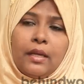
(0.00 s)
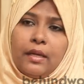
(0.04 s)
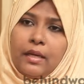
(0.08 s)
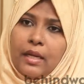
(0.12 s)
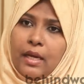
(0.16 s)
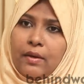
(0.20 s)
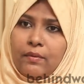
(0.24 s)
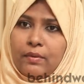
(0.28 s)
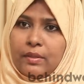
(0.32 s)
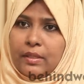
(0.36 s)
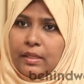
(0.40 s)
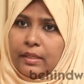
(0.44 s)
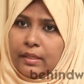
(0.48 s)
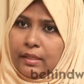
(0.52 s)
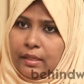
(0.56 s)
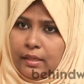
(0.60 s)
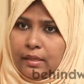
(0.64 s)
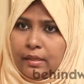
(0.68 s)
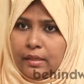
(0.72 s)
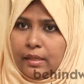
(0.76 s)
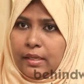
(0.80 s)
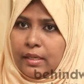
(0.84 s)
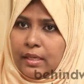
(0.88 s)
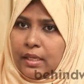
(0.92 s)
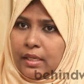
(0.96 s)
நான் வந்து
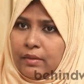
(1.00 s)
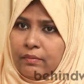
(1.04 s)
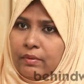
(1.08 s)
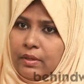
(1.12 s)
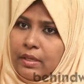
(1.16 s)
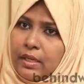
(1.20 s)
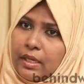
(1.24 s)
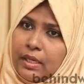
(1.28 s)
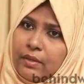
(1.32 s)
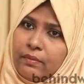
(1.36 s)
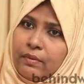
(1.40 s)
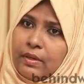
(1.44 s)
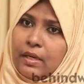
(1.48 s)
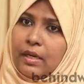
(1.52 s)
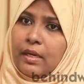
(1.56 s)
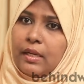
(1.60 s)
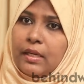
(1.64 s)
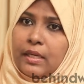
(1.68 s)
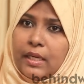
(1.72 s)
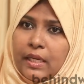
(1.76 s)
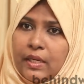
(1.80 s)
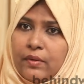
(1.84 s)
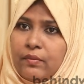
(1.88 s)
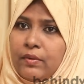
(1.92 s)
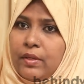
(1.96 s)
ஏற்கனவே கணவரால்
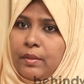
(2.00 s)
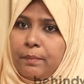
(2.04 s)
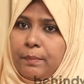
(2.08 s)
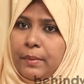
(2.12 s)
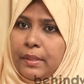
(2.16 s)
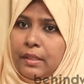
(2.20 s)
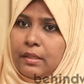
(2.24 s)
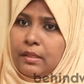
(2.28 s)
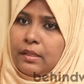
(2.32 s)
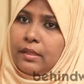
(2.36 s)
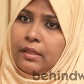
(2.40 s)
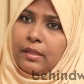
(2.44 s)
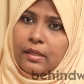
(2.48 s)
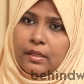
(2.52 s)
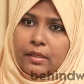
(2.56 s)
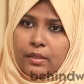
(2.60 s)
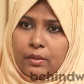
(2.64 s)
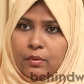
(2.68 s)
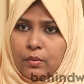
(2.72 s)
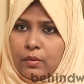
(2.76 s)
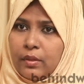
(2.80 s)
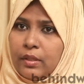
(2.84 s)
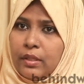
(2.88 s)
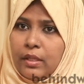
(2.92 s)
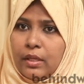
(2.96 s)
கைவிடப்பட்டு ரெண்டு
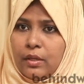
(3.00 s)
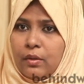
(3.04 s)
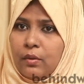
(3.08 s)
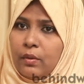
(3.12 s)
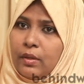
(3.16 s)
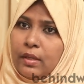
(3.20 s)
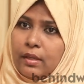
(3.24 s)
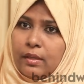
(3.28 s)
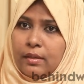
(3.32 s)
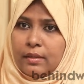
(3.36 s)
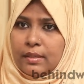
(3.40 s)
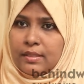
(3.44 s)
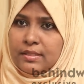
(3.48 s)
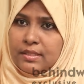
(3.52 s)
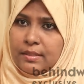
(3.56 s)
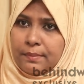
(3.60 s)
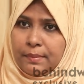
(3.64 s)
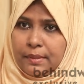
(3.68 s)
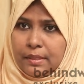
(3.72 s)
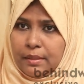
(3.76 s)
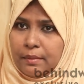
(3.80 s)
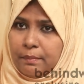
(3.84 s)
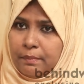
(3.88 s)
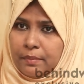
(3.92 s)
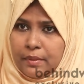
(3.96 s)
குழந்தைங்களோட
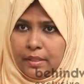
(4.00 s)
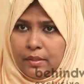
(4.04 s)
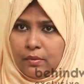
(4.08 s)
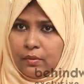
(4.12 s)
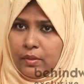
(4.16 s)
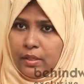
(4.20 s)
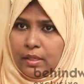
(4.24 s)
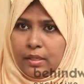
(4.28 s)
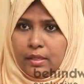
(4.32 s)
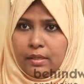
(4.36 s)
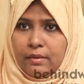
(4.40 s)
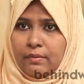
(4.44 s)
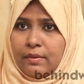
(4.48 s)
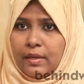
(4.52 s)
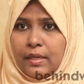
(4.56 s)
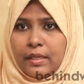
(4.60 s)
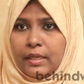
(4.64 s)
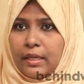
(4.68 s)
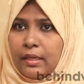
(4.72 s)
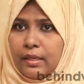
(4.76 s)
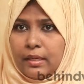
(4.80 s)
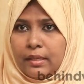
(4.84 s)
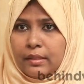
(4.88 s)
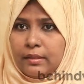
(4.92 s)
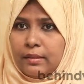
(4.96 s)
கஷ்டப்பட்டு என்னுடைய
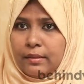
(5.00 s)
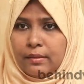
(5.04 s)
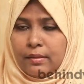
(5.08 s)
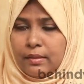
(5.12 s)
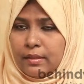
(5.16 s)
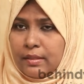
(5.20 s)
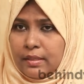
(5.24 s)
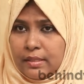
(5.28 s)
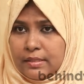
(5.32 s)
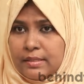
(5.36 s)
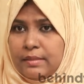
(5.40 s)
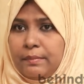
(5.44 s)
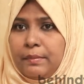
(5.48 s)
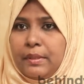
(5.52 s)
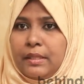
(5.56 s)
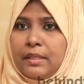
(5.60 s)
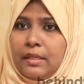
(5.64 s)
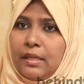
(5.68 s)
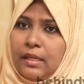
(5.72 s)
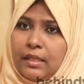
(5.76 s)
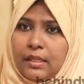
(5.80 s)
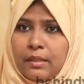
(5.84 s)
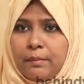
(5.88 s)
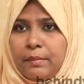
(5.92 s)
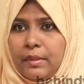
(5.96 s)
வாழ்க்கை நகர்த்திட்டு இருக்கிற
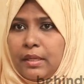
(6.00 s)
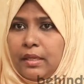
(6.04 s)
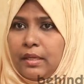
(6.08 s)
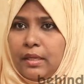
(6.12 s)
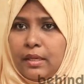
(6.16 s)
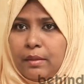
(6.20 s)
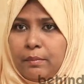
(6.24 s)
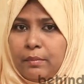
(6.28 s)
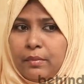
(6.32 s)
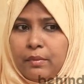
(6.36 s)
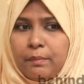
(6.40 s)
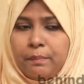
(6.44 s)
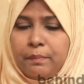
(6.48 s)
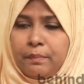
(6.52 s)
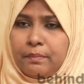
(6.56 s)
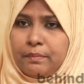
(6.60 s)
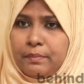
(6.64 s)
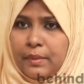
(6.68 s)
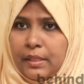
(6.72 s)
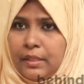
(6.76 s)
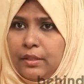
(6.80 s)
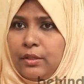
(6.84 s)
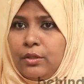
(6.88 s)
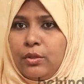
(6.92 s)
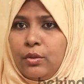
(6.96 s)
சமயத்தில் இந்த மாதிரி நம்ம
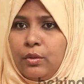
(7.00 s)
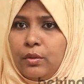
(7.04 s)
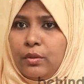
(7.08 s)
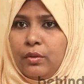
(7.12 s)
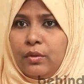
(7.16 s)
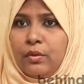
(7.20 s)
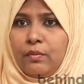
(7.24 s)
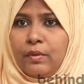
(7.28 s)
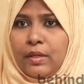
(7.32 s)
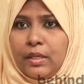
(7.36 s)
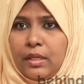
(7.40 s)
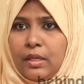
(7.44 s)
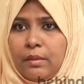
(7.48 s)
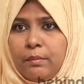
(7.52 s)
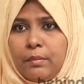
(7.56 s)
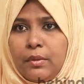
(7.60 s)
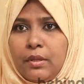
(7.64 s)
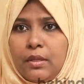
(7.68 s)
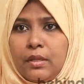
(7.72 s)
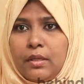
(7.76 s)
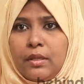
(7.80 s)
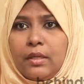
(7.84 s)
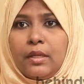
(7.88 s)
பட்டுட்டோம் இன்னொரு வாட்டி நம்ம